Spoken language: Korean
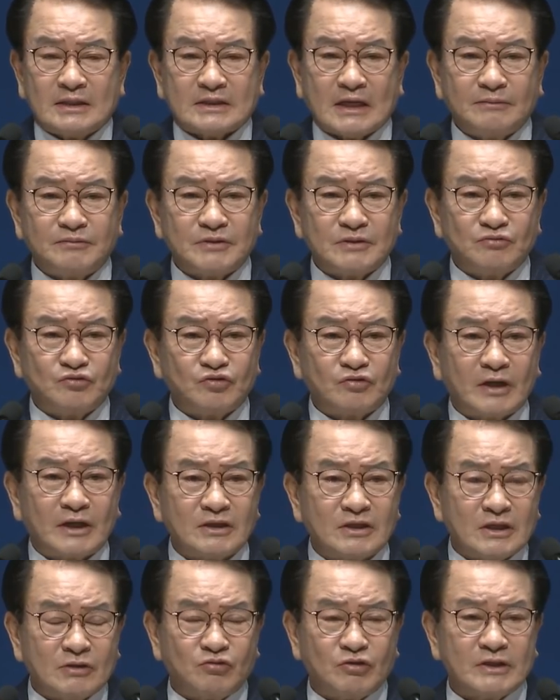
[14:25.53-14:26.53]

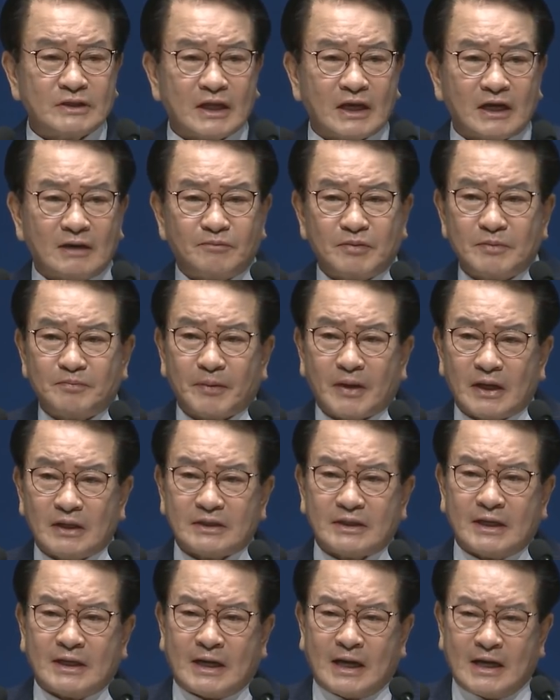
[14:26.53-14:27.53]
36년간 우리나라를
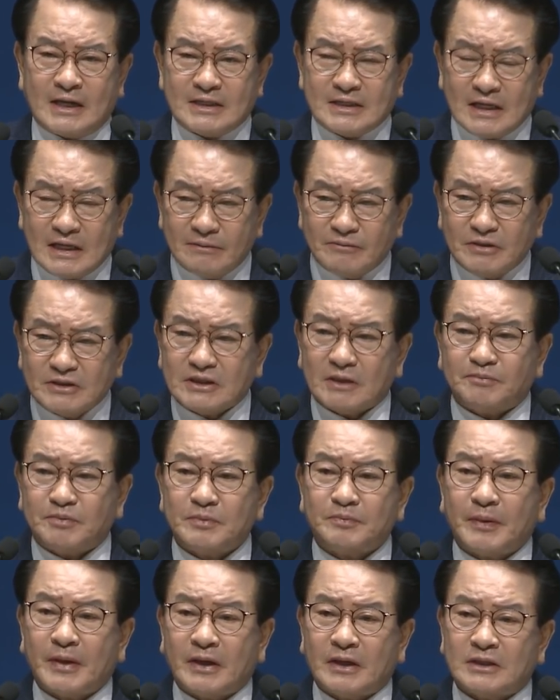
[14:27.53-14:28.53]
핍박할 때 가장 먼저
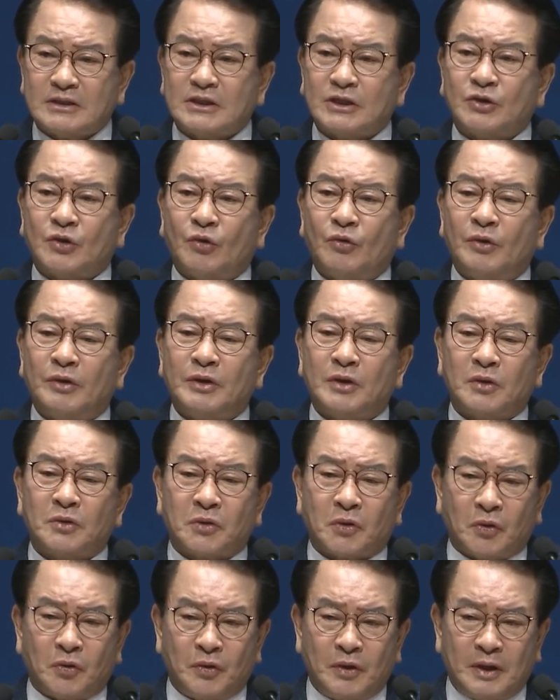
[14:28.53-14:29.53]
핍박한 것이
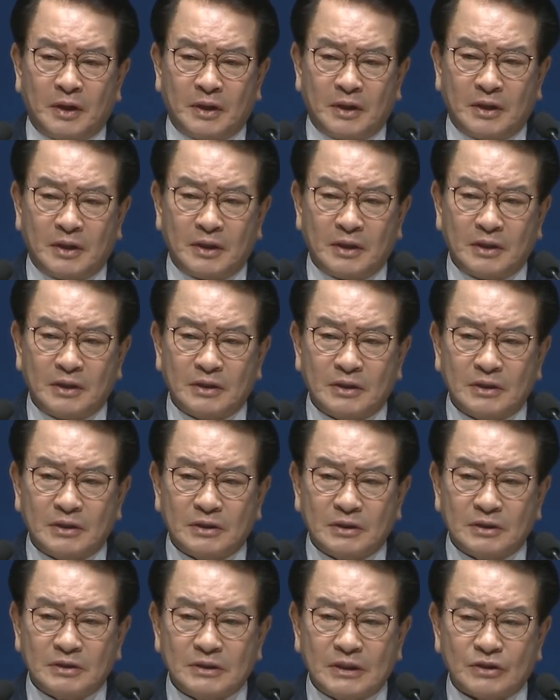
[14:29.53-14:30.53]
교회요, 교회.
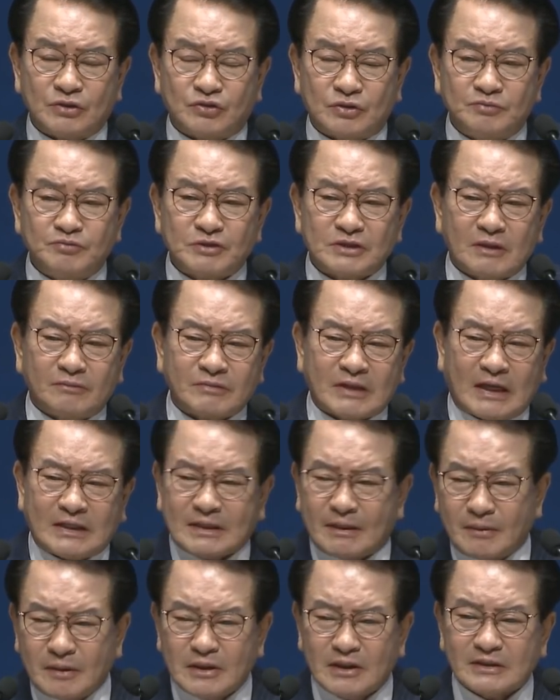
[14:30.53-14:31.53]
예수 믿는 사람
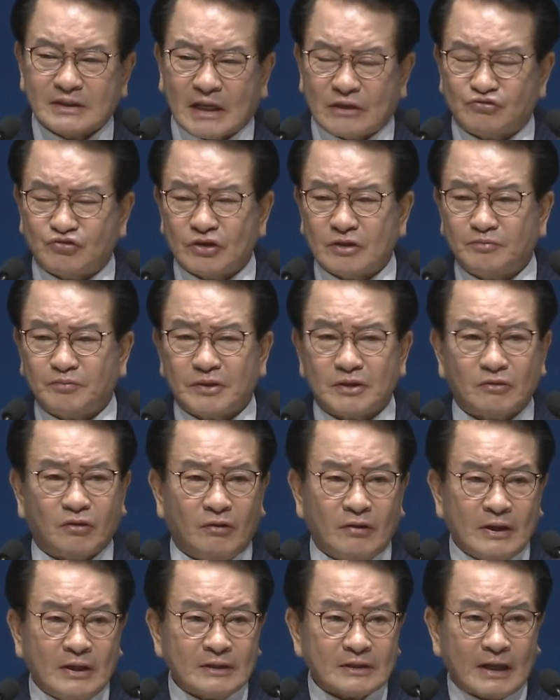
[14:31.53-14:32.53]
다 잡아놔, 다
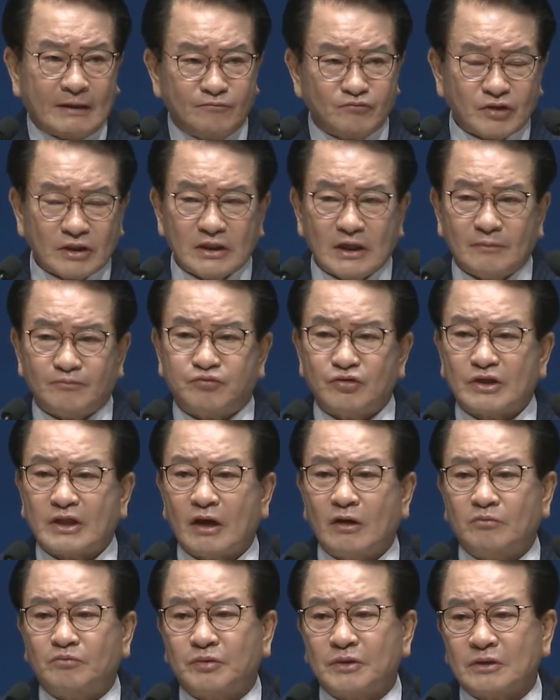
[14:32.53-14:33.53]
죽여버리고, 다문 닫아
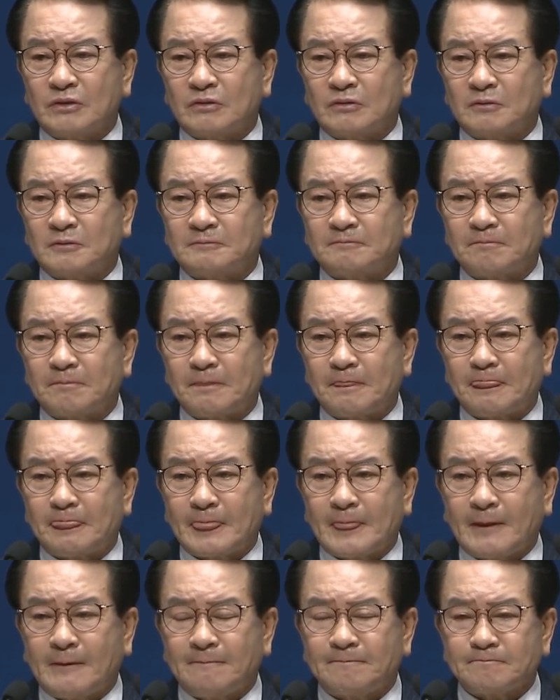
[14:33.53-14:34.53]
불태워버리고.
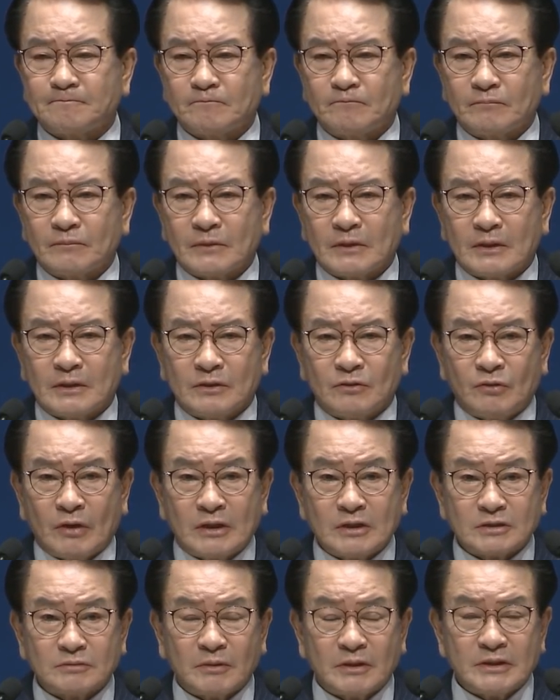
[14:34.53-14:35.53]

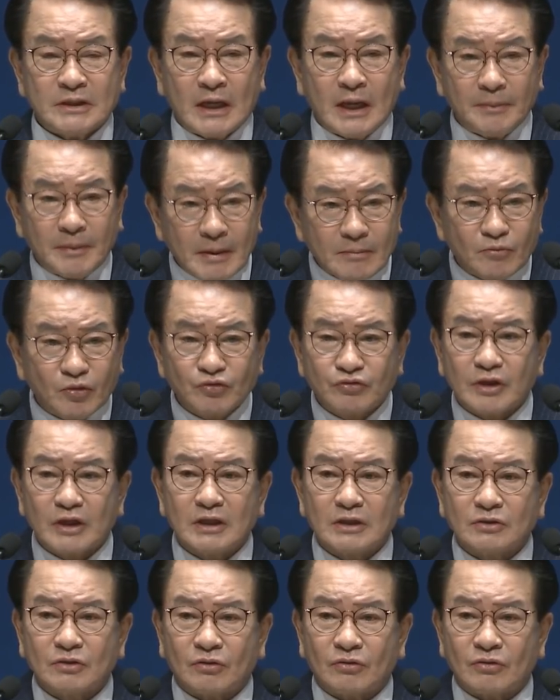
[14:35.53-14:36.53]
왜 그러시면 예배 못
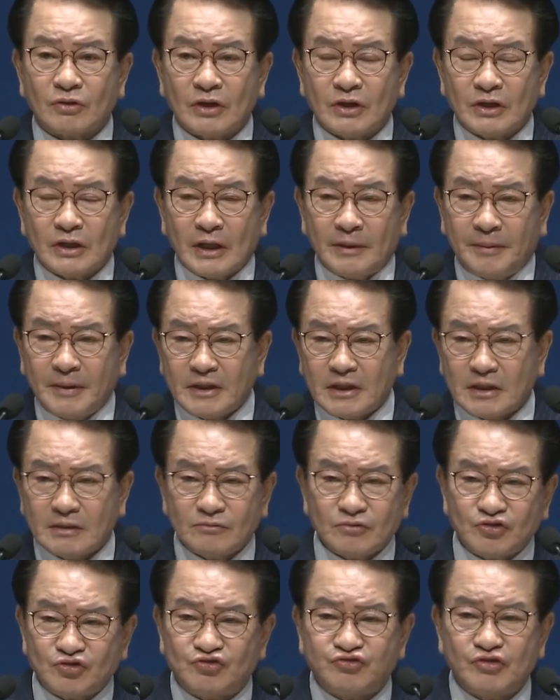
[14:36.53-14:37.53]
드리도록 예배
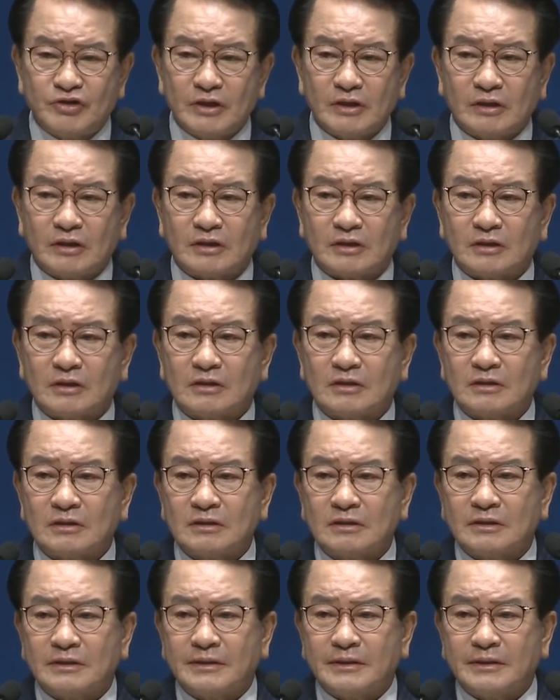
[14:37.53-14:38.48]
드리면 죽여.